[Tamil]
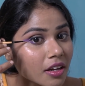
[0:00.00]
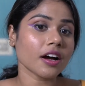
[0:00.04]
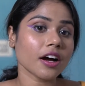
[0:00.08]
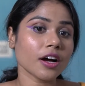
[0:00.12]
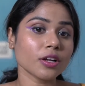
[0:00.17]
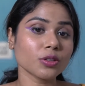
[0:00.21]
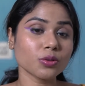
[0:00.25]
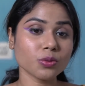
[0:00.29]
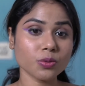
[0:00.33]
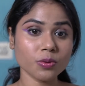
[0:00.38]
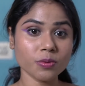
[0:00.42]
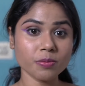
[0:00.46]

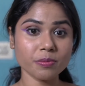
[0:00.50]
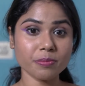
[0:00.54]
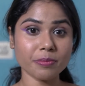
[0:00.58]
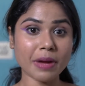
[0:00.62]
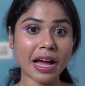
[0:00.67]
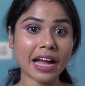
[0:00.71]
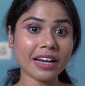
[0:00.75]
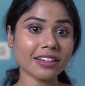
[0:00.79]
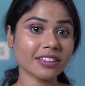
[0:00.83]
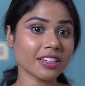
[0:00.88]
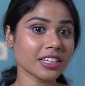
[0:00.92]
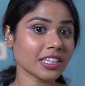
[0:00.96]
அதுவும்
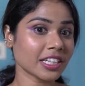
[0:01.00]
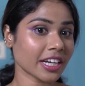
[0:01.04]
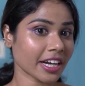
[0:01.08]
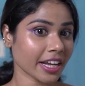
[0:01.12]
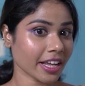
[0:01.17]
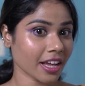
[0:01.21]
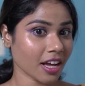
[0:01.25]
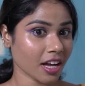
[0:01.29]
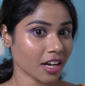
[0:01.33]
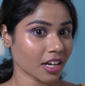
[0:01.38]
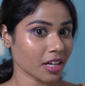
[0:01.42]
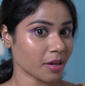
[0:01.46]
மேட்டாக ட்ரை
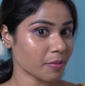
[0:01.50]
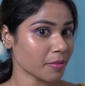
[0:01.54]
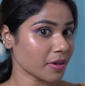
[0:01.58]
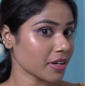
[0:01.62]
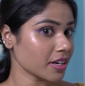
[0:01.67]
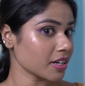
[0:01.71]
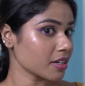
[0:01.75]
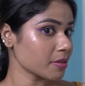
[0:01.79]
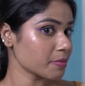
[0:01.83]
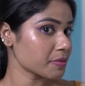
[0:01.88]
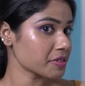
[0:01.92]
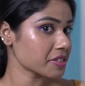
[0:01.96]
ஆகிற மாதிரி
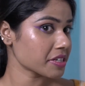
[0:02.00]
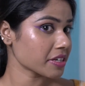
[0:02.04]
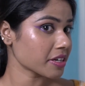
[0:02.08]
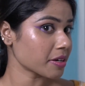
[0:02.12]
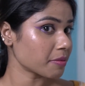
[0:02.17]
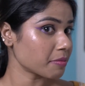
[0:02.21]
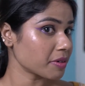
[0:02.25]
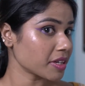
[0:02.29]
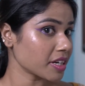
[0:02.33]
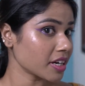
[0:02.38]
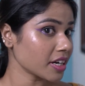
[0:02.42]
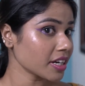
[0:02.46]
லிப்ஸ்டிக்
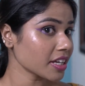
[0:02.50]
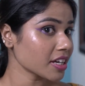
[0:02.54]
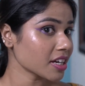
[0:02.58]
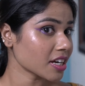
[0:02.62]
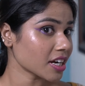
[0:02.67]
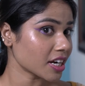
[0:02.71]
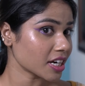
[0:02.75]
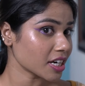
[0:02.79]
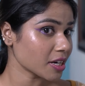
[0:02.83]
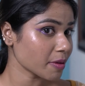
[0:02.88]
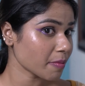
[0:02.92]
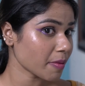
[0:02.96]
அப்படின்னா நீங்கள்
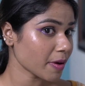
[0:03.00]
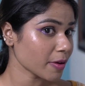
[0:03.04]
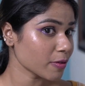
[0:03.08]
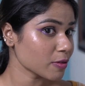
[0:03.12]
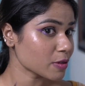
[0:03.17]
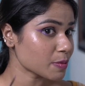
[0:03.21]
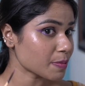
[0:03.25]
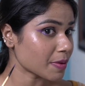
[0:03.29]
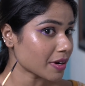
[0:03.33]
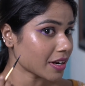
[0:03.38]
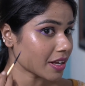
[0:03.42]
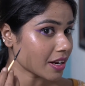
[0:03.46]
கண்டிப்பாக
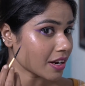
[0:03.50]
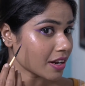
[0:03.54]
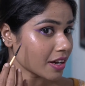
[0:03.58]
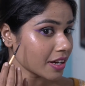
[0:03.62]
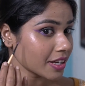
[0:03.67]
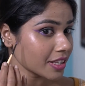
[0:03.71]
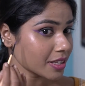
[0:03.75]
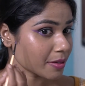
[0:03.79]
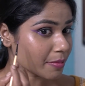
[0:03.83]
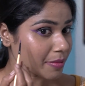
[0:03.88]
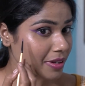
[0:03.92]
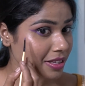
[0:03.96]
யூஸ் பண்ணலாம்
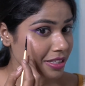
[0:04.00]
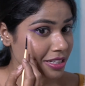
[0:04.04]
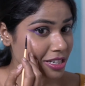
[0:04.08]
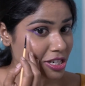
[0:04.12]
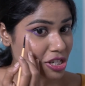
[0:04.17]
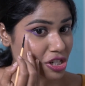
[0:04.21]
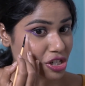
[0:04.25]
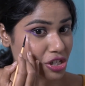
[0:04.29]
இந்த மாதிரி